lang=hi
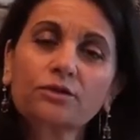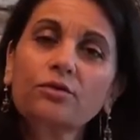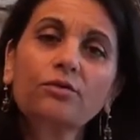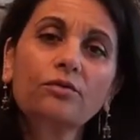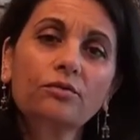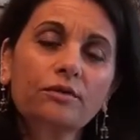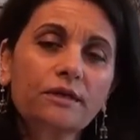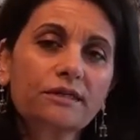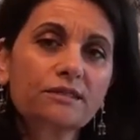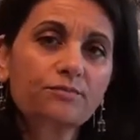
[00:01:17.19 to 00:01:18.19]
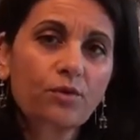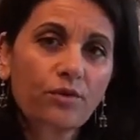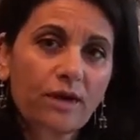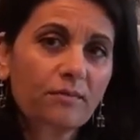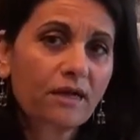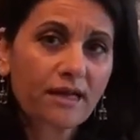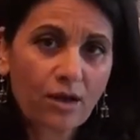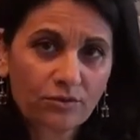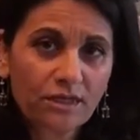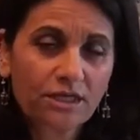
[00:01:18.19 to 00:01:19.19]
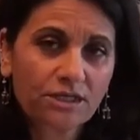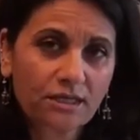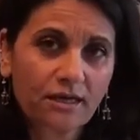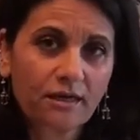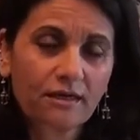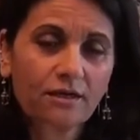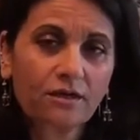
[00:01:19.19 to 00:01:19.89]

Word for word: तो इस प्रोग्राम का क्या उद्देश्य है